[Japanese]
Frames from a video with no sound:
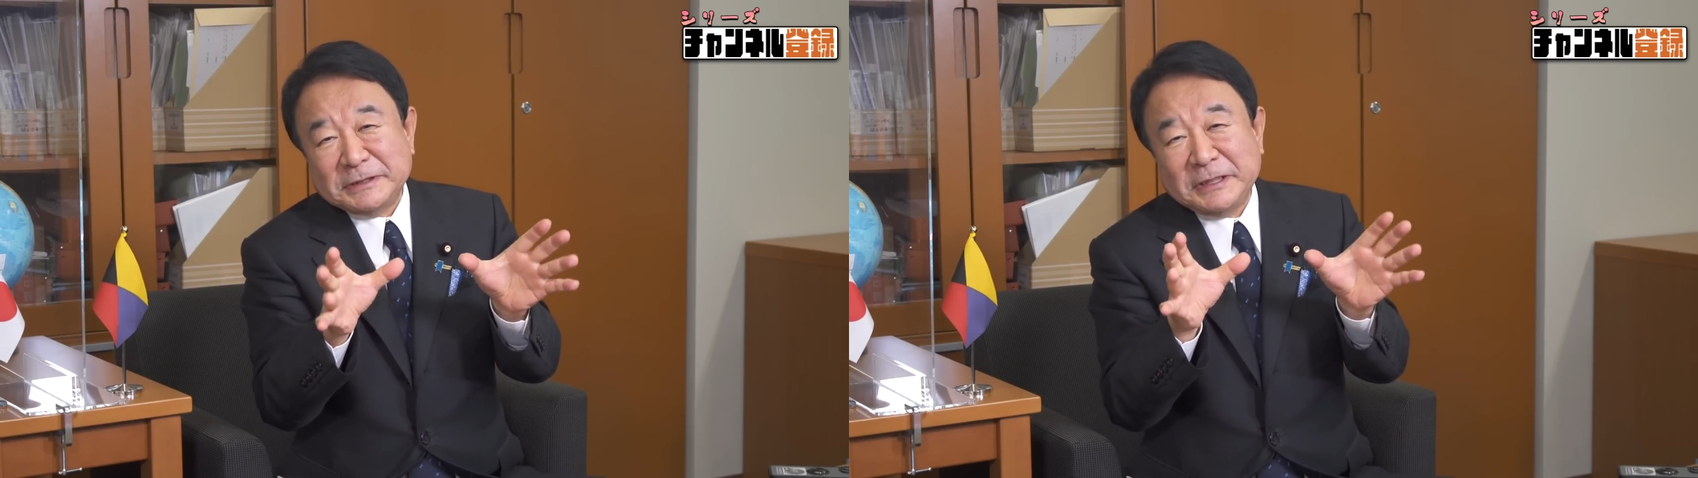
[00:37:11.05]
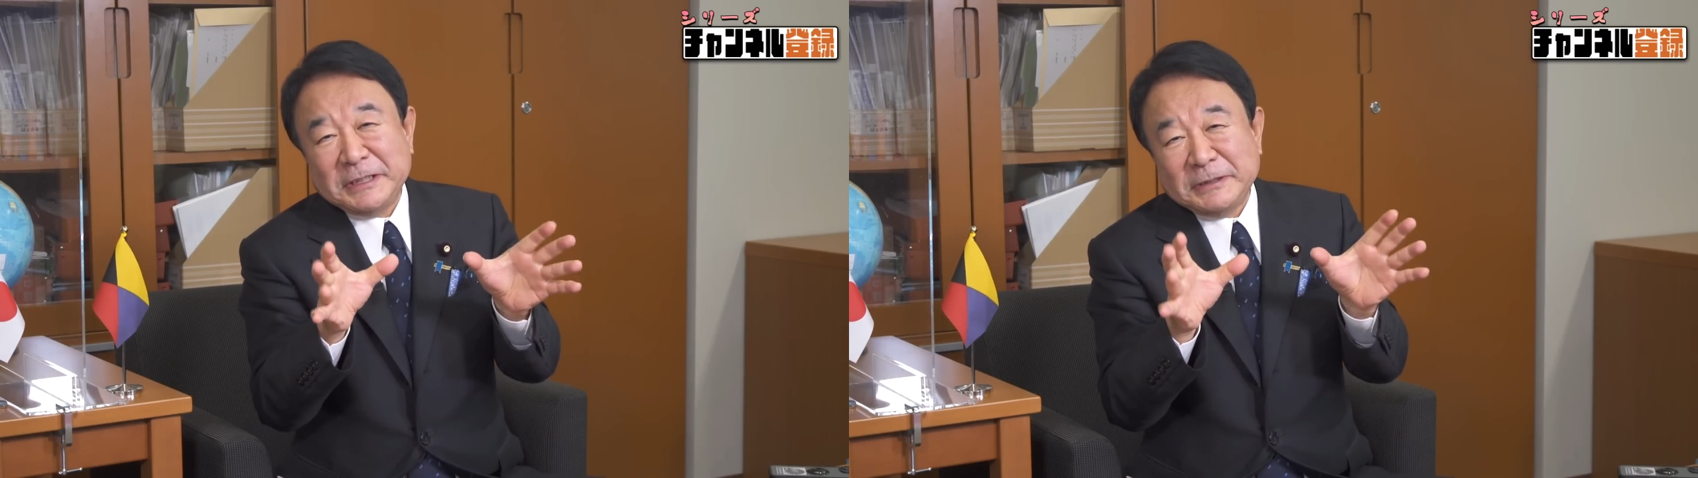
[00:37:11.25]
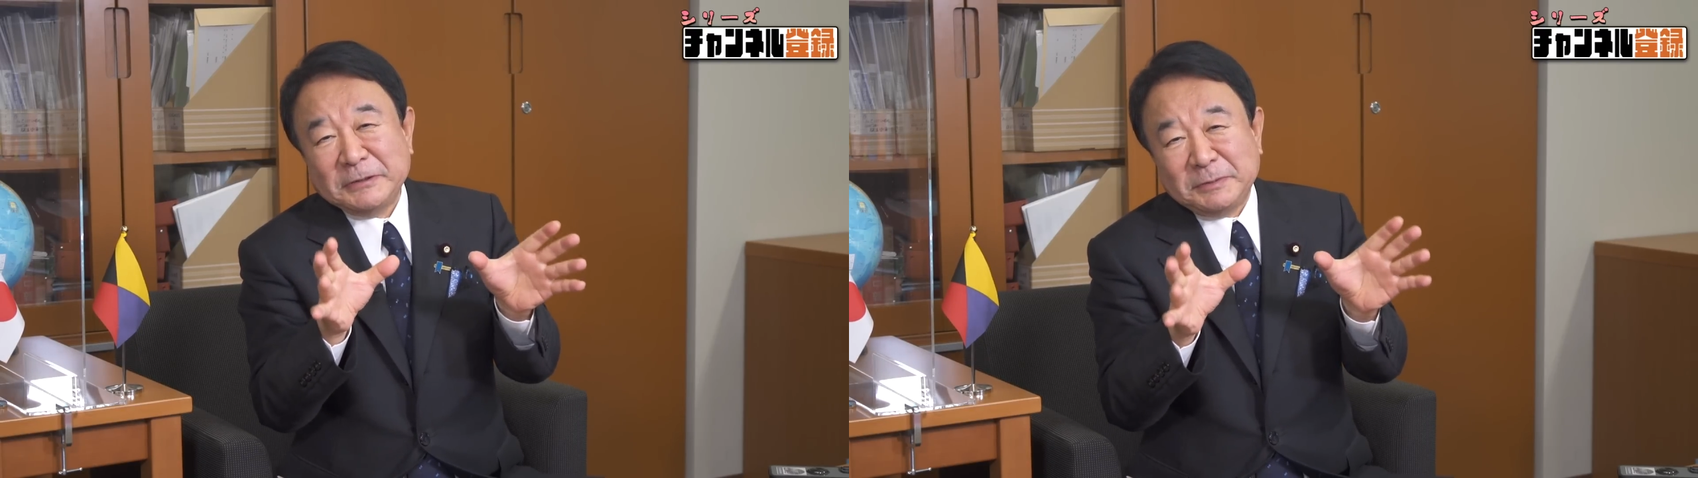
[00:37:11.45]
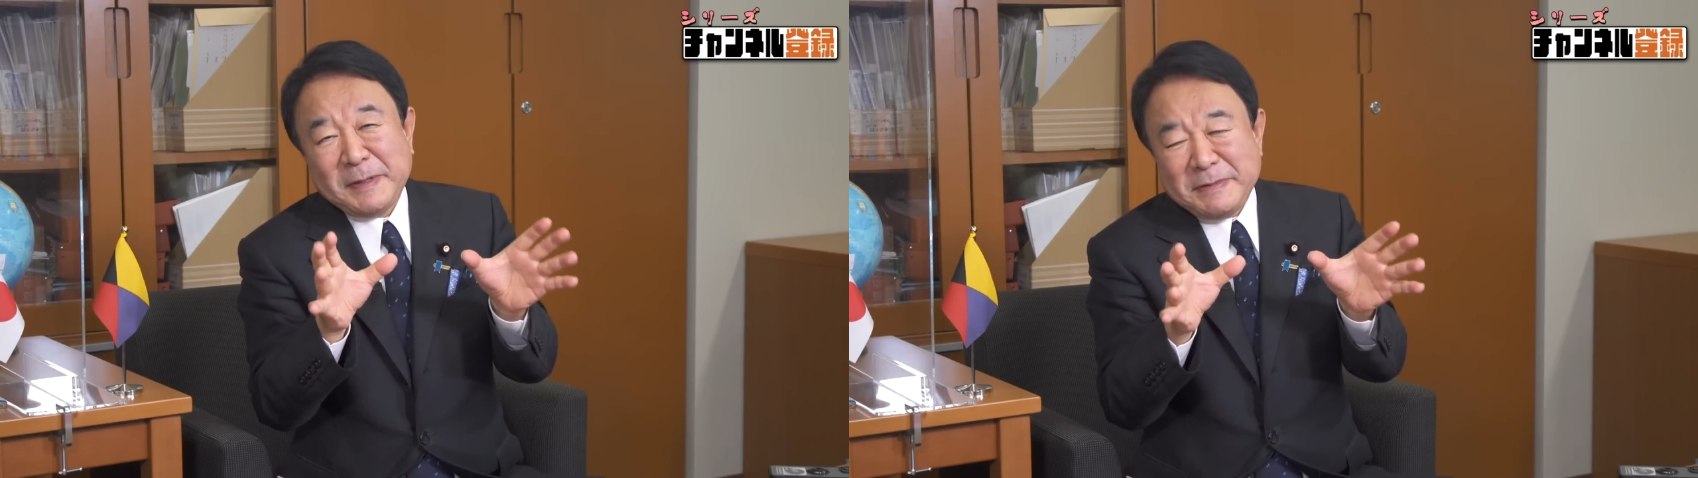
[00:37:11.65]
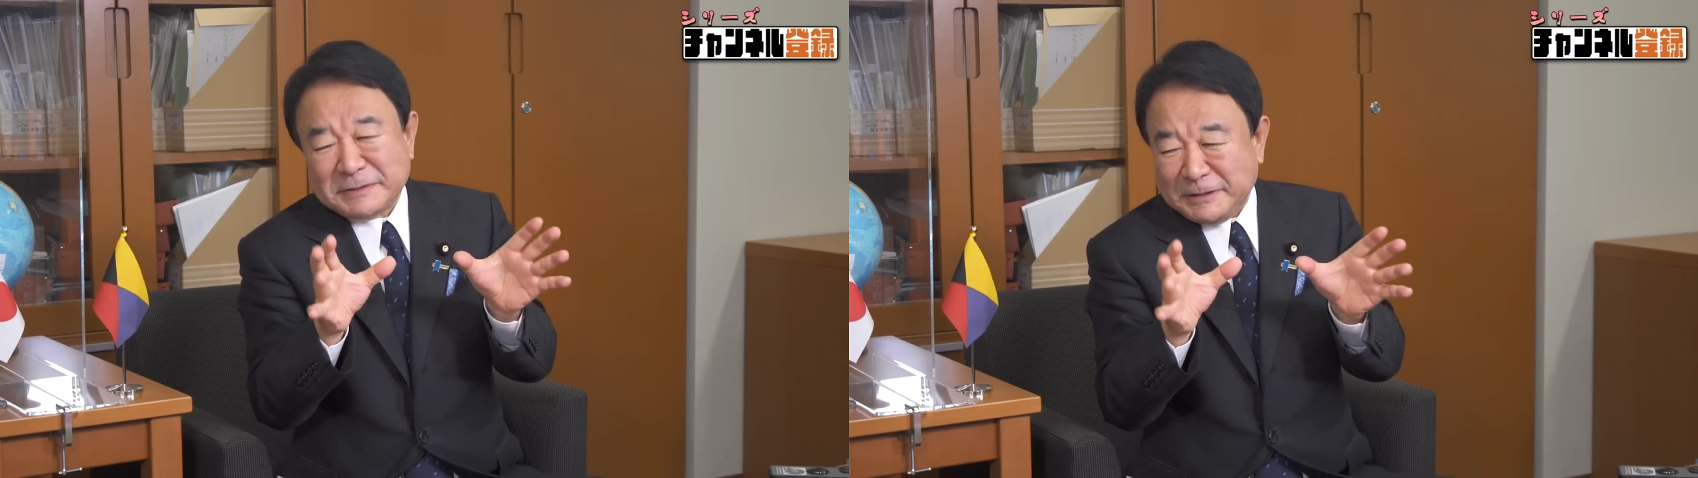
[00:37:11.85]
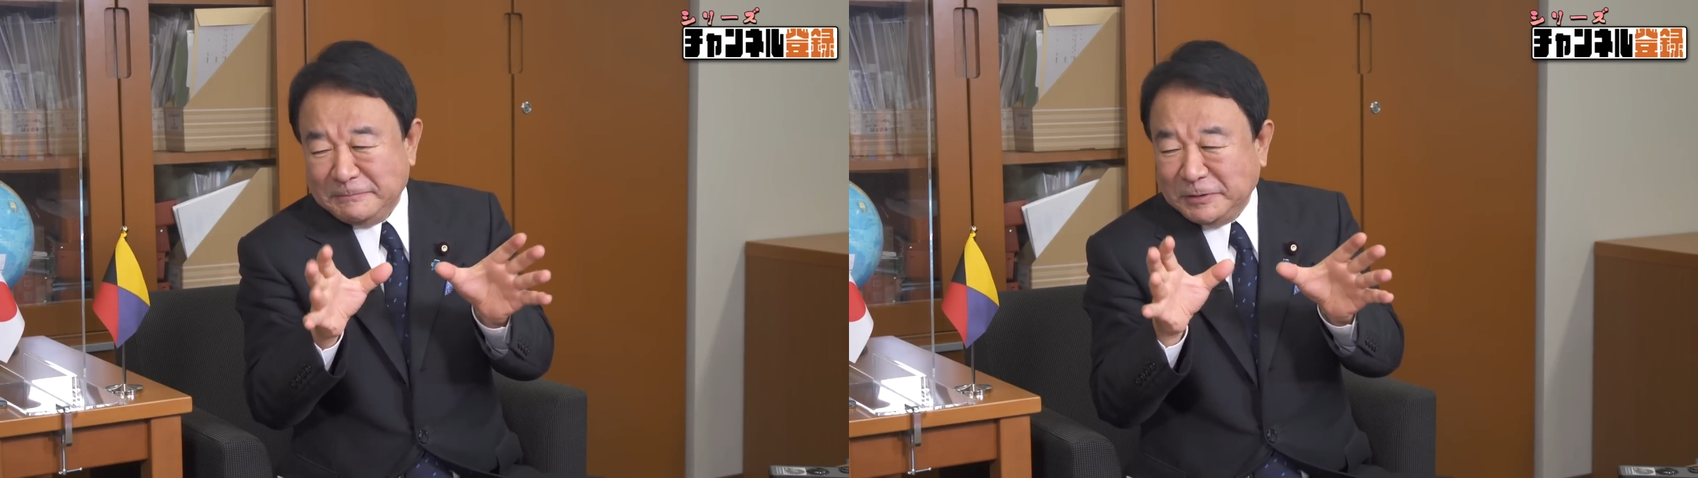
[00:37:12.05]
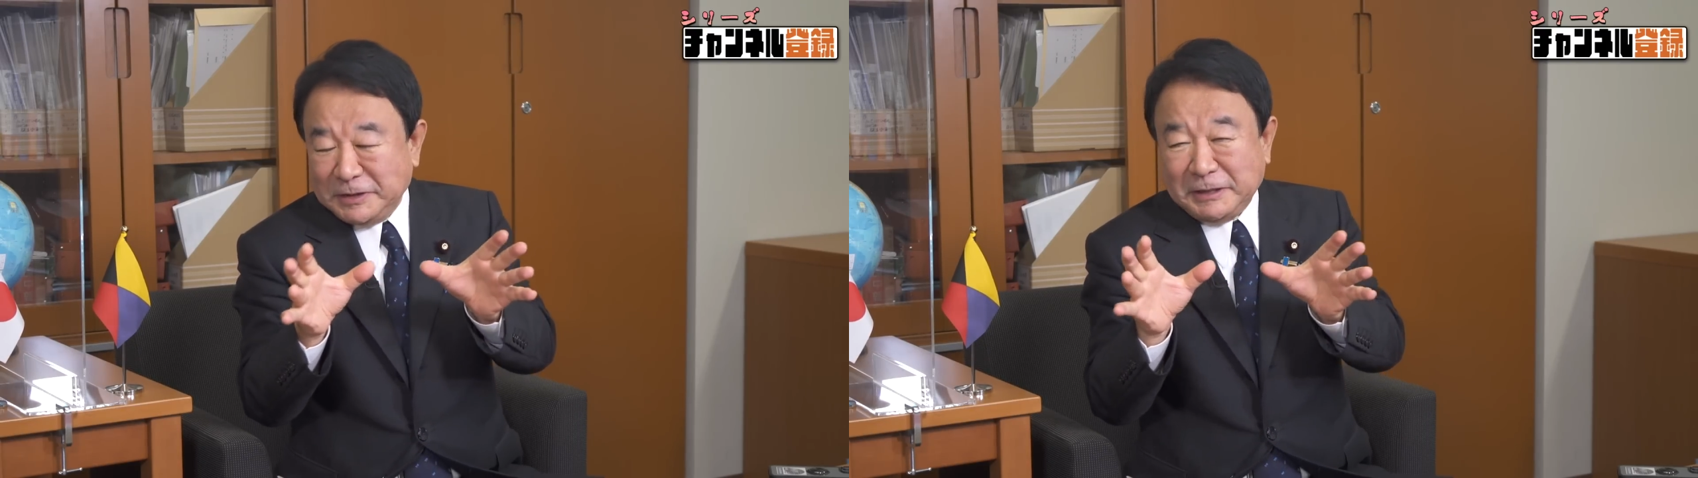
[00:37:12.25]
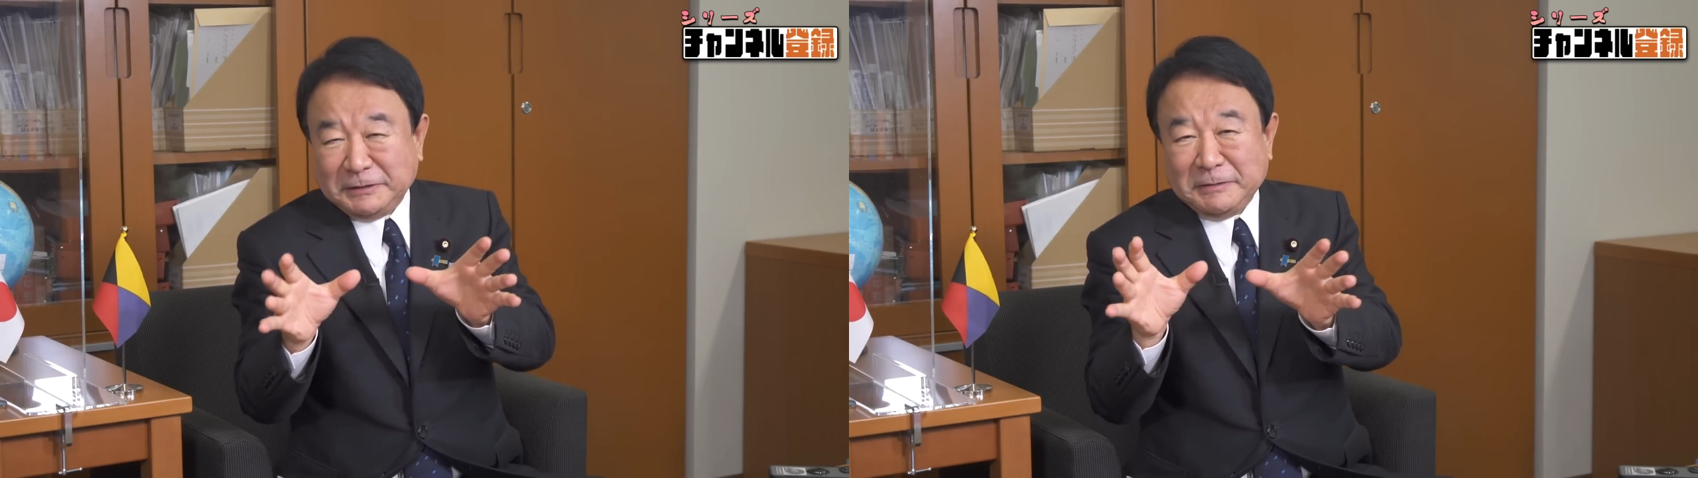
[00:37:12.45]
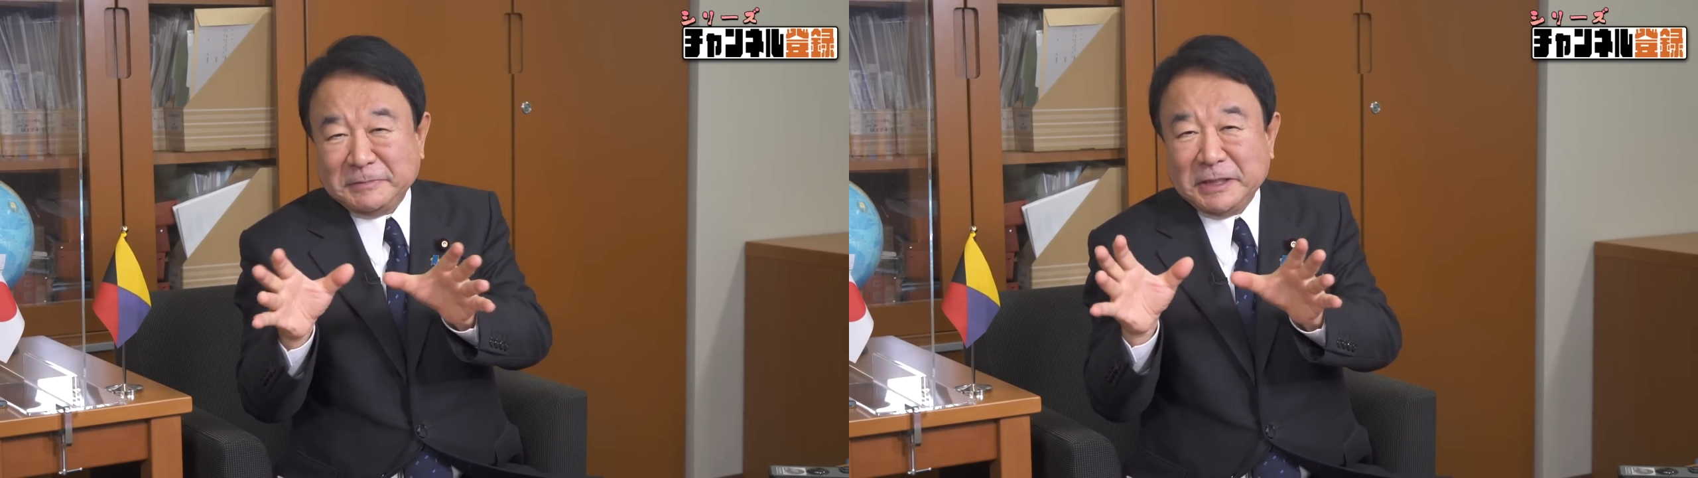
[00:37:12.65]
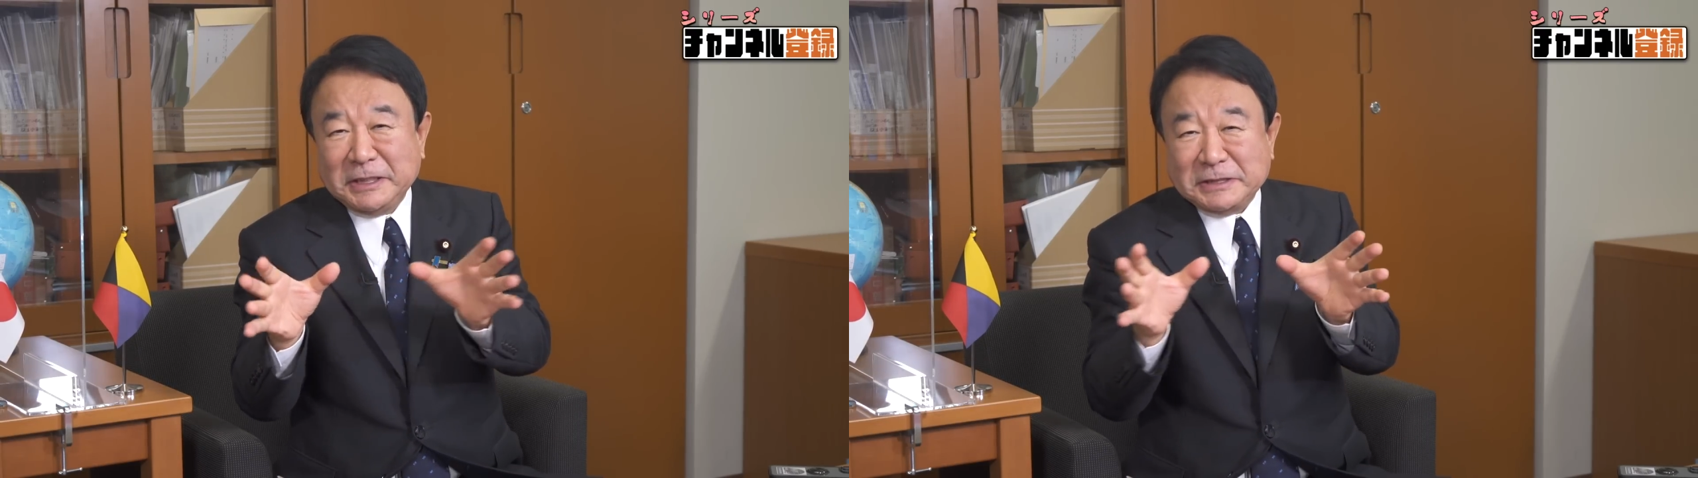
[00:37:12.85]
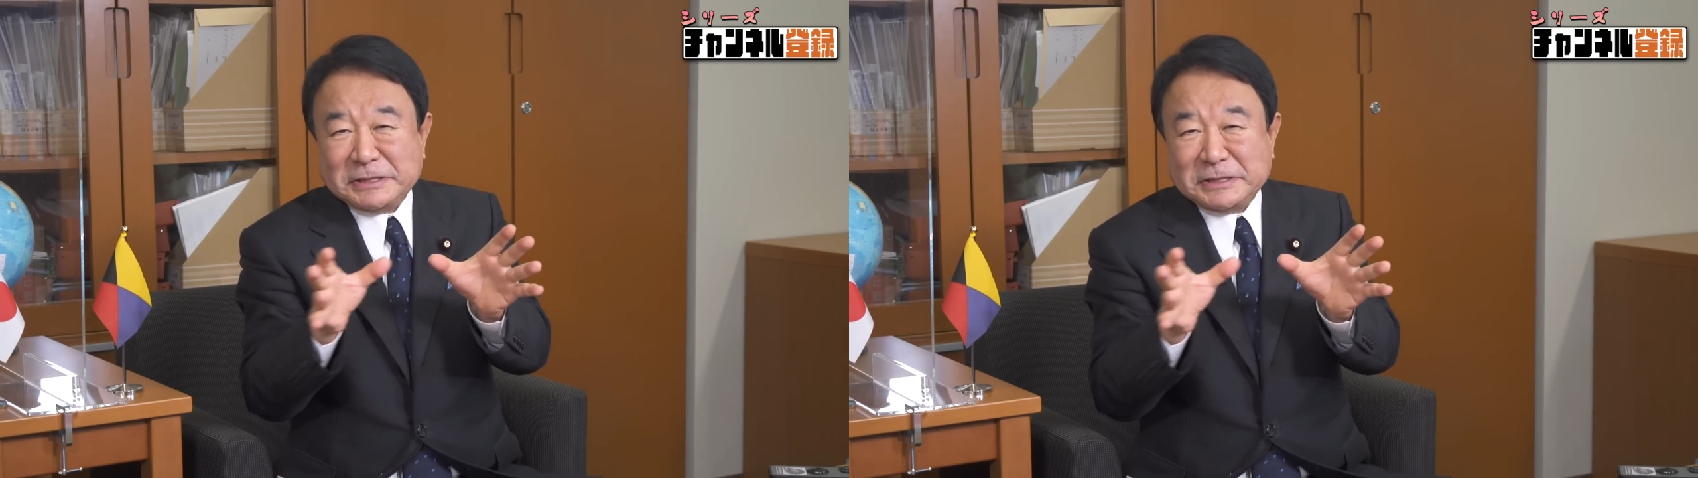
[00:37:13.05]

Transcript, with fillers: ねオバマさんもリアルタイムにやや